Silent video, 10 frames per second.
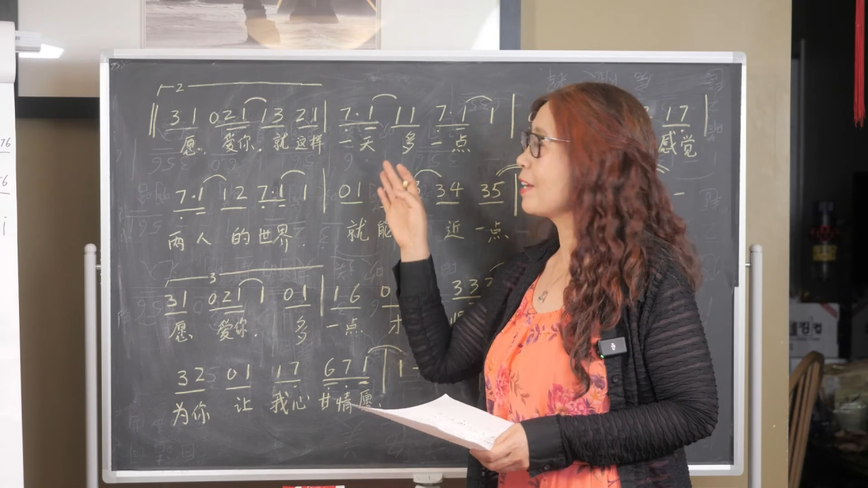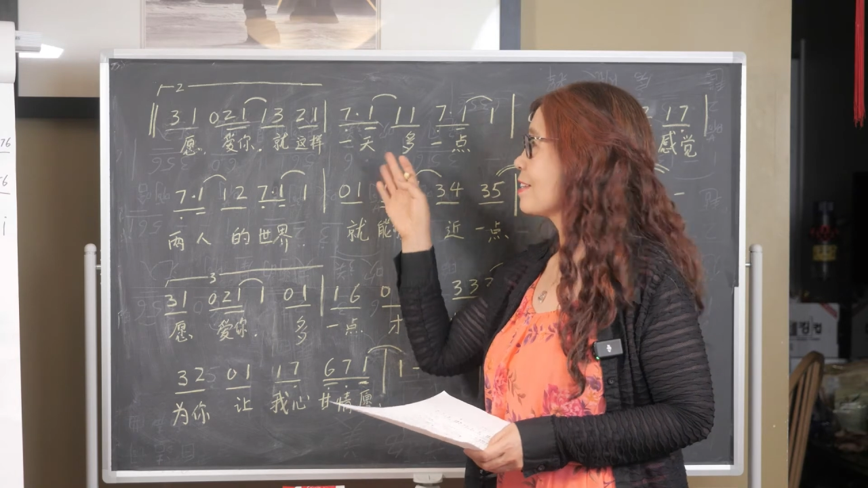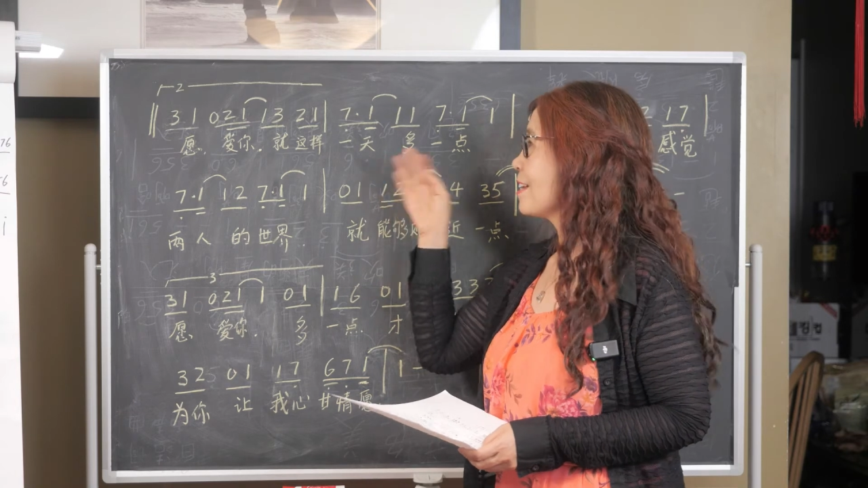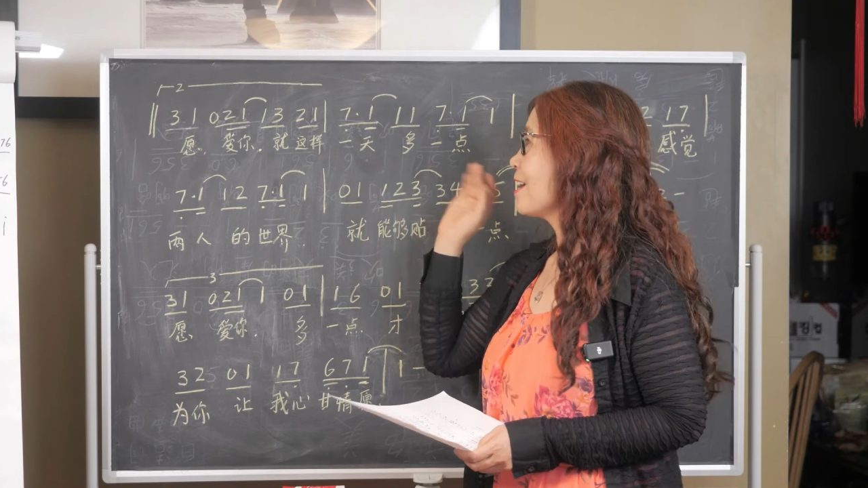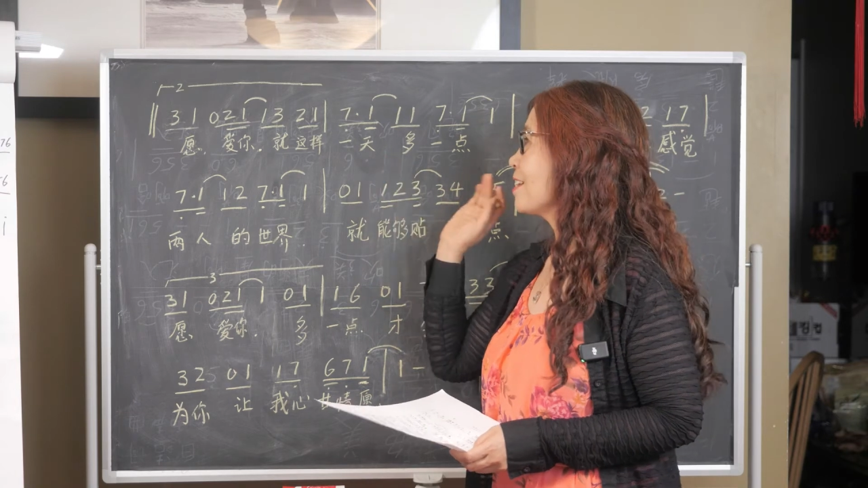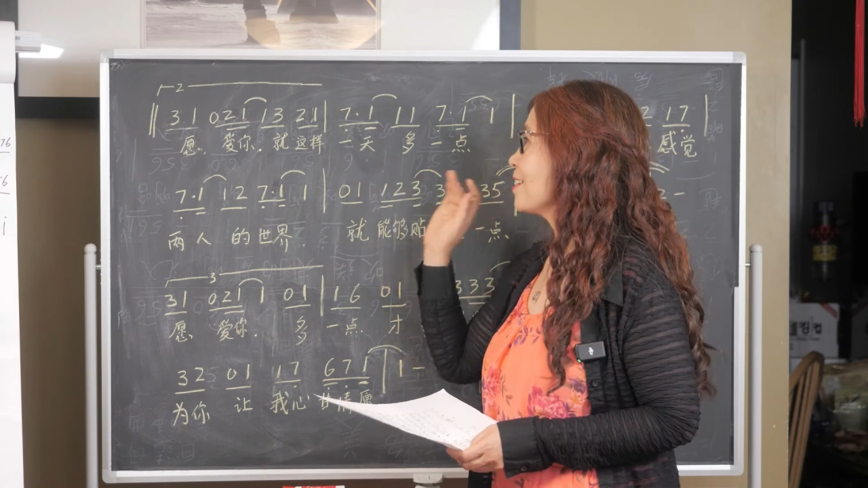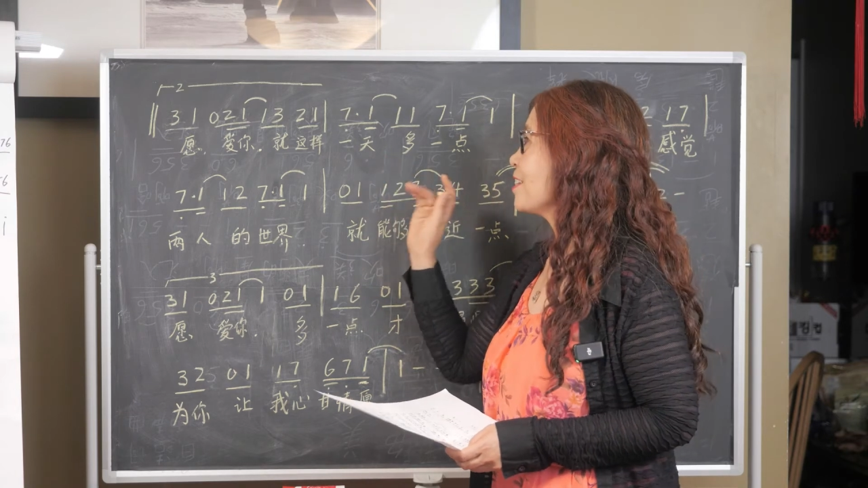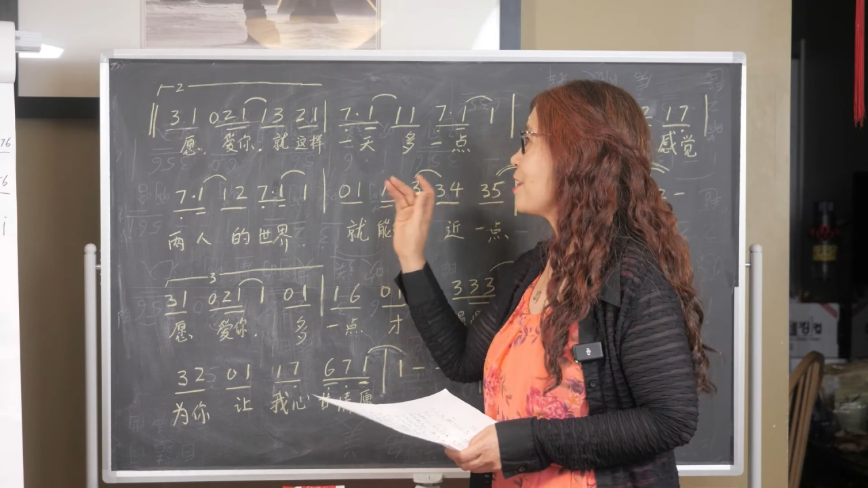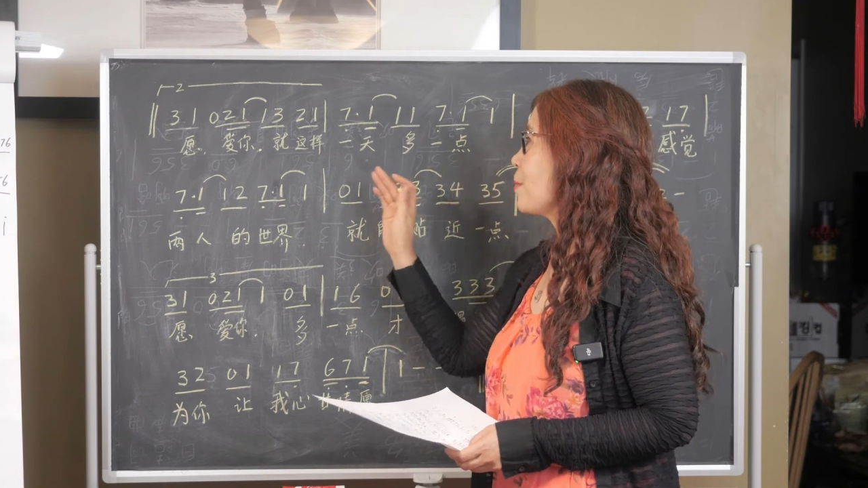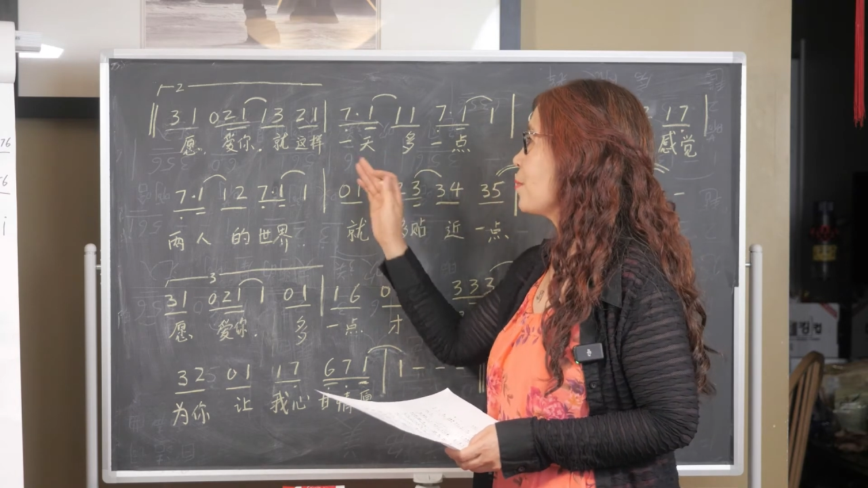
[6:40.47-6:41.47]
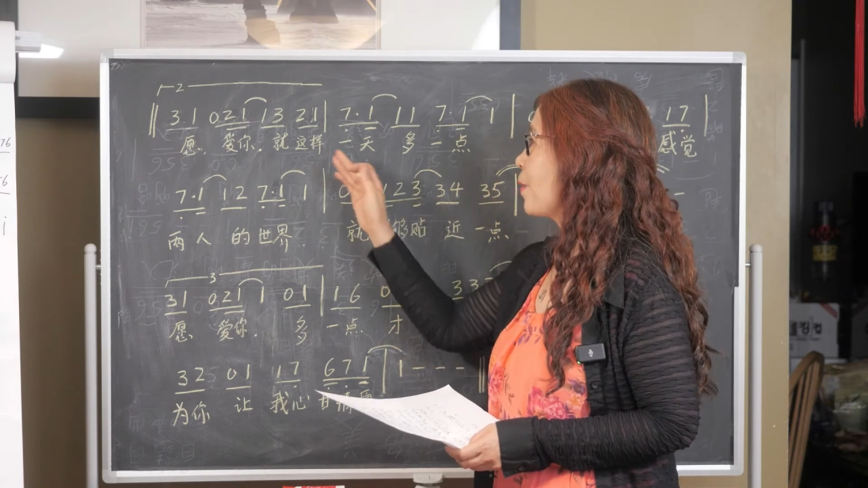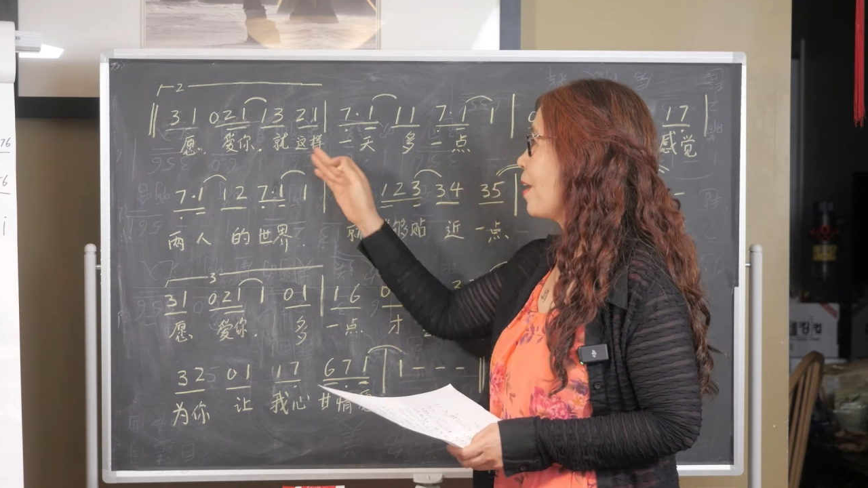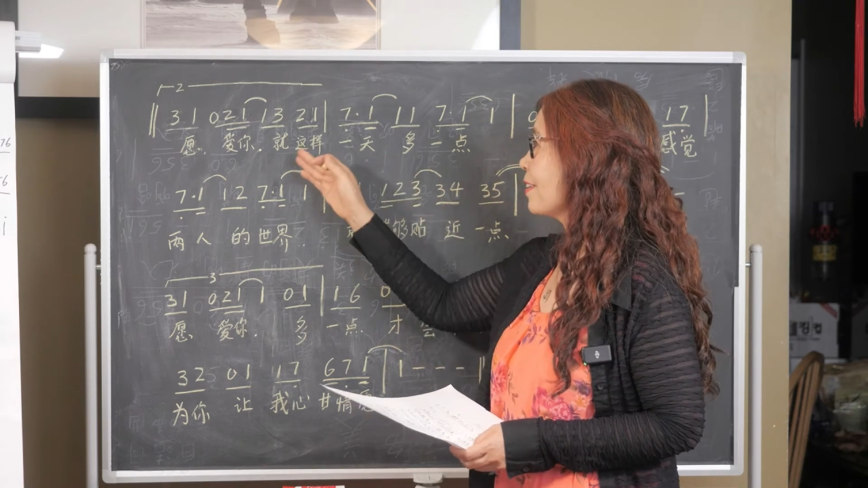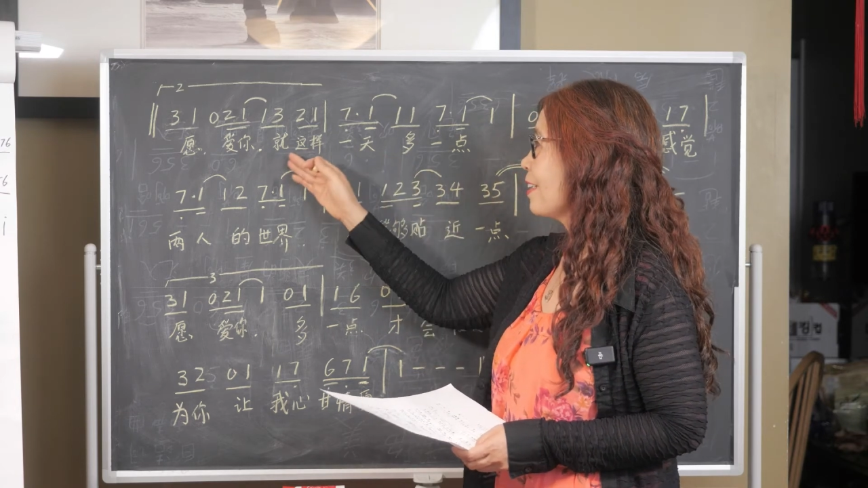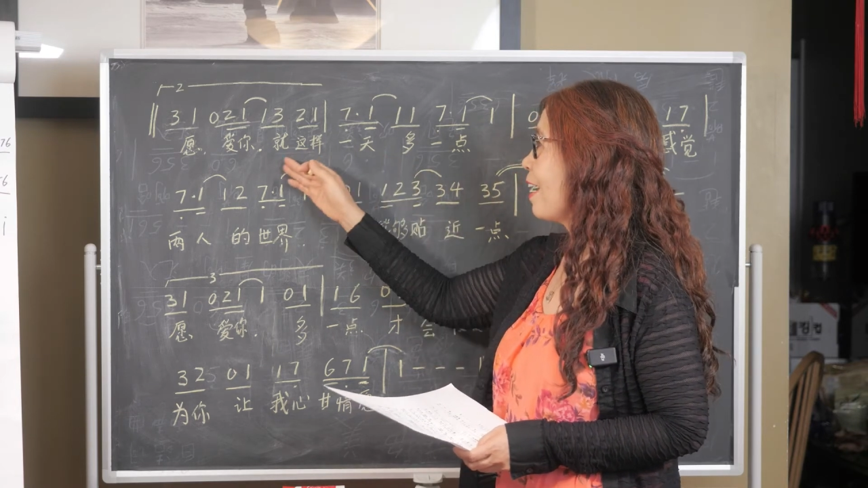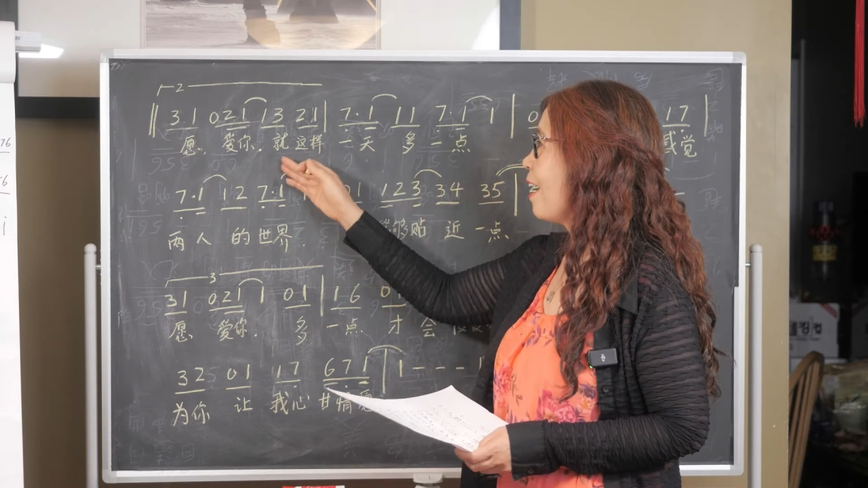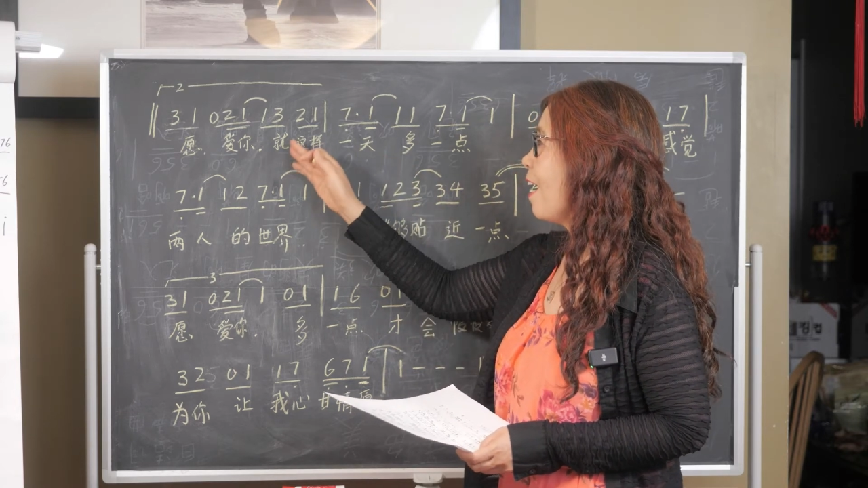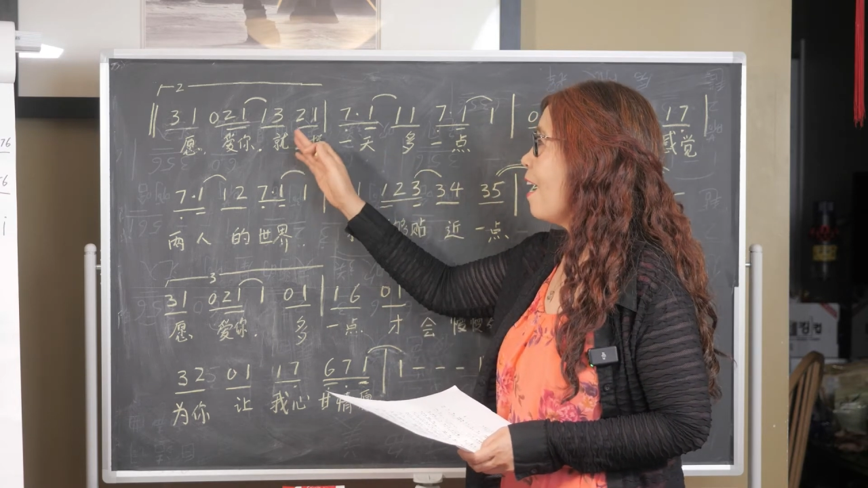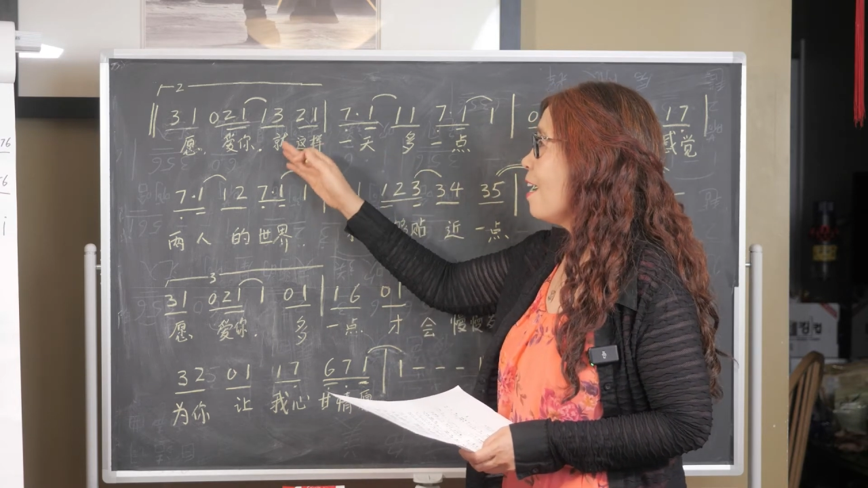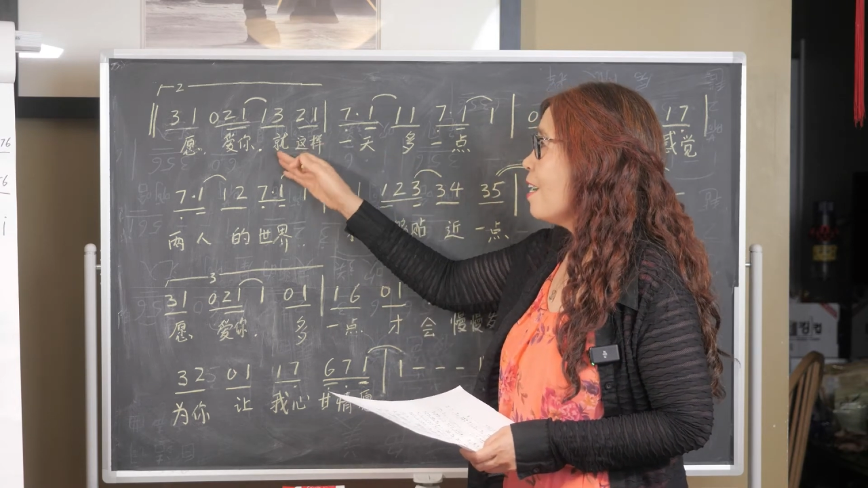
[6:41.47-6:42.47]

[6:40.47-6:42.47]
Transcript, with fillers: 了再唱这个简谱啊。你看啊。